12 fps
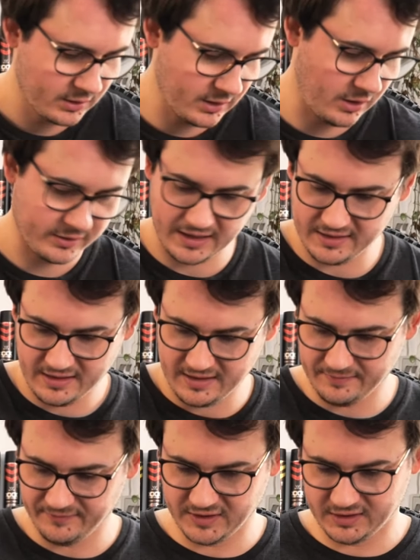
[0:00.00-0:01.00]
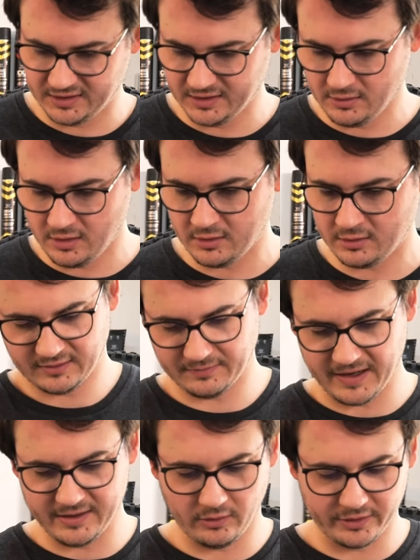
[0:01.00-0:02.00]
Genau, dann haben wir hier noch
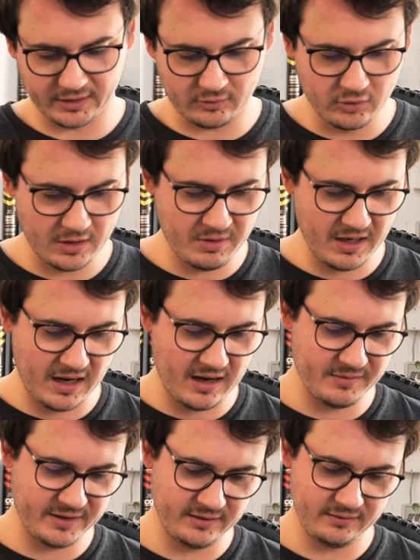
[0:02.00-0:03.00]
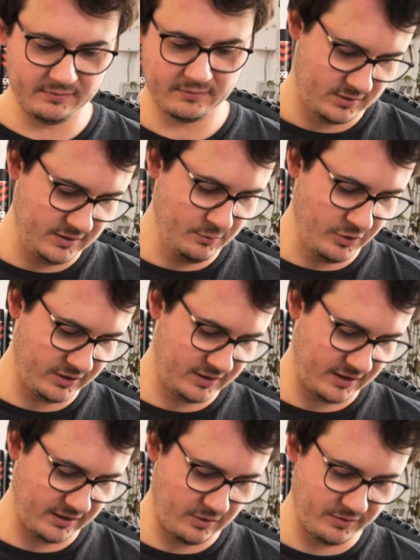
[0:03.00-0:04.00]
zwei neue Kurbelarme. Die
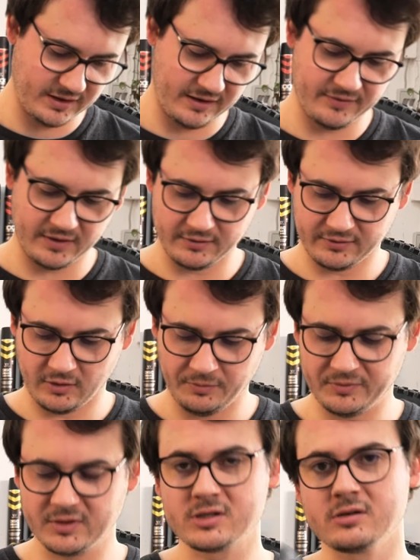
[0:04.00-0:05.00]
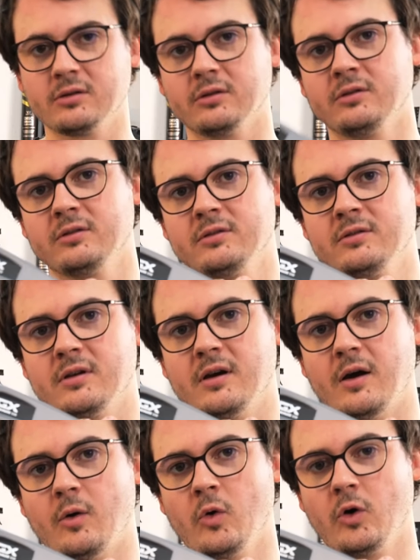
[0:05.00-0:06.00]
möchte er, glaube ich, einfach aus optischen Gründen
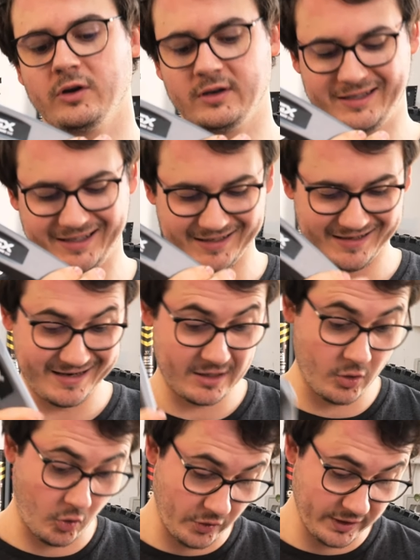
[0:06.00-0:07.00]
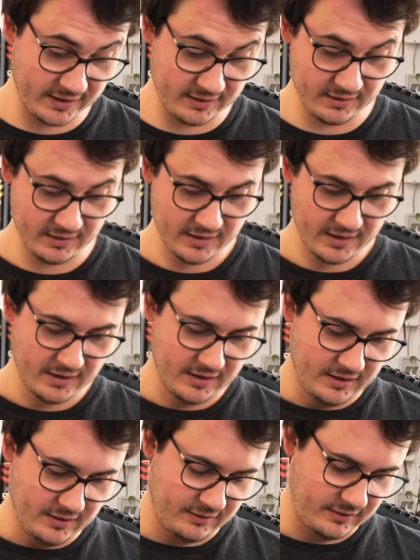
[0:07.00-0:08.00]
auch die neuen
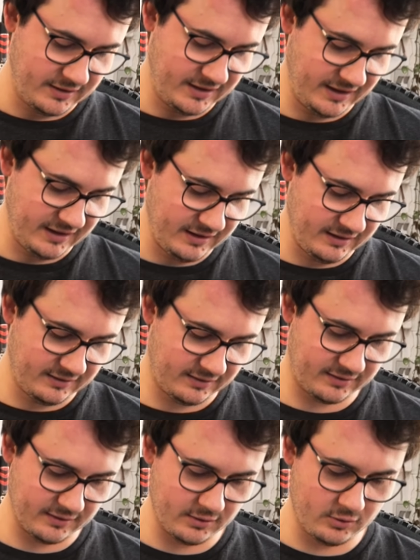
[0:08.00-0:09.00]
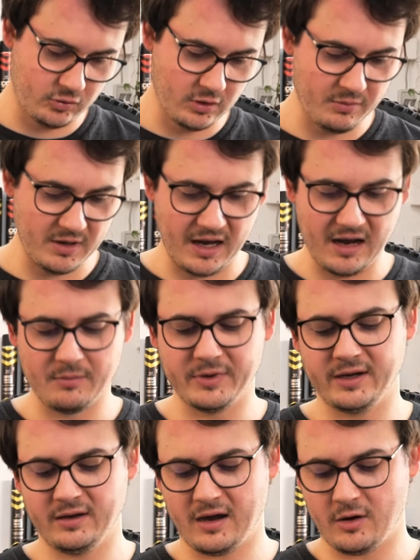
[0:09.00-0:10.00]
GX Kurbelarme
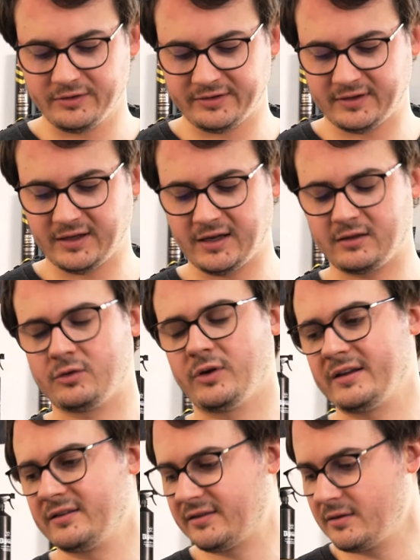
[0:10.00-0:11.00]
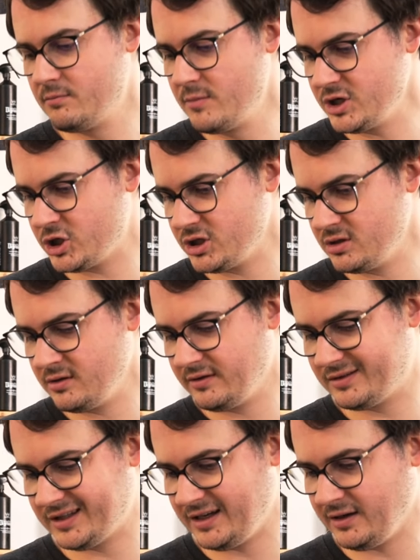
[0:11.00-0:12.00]
aus der Transmission
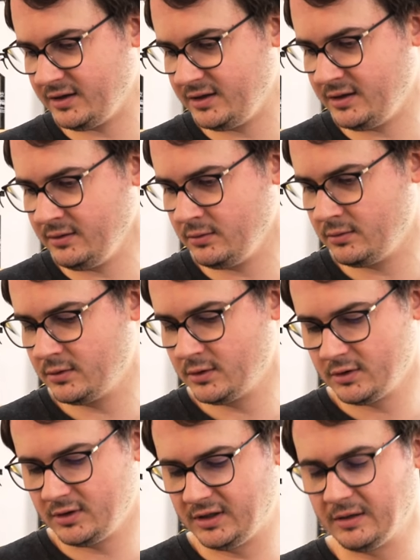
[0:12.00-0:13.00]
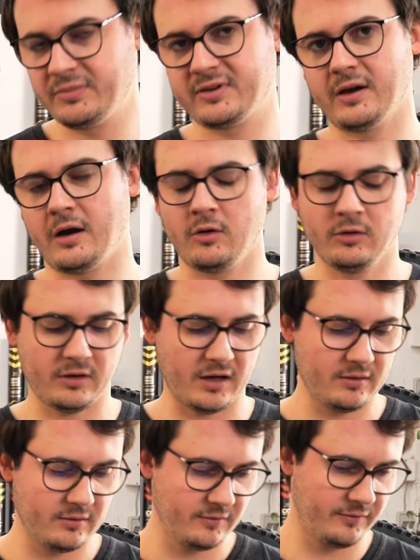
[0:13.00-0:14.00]
Serie. Die gibt es ja auch
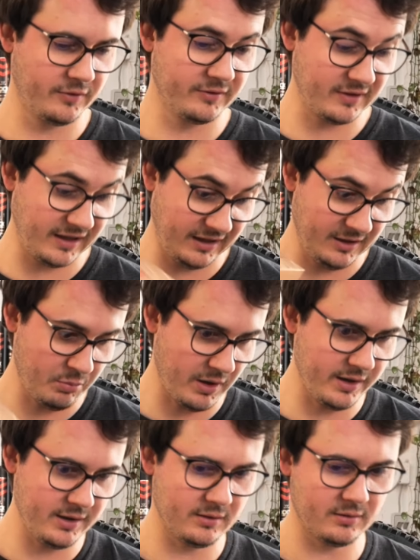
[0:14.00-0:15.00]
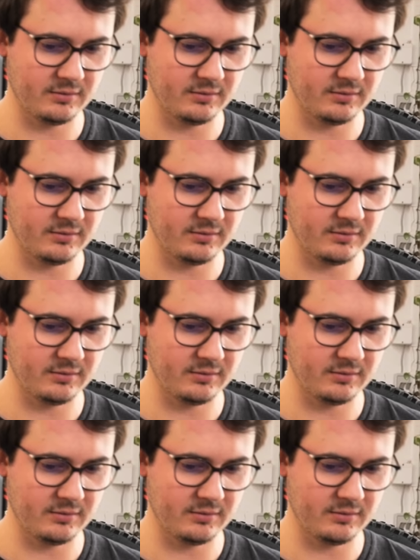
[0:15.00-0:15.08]
fürs E-Bike.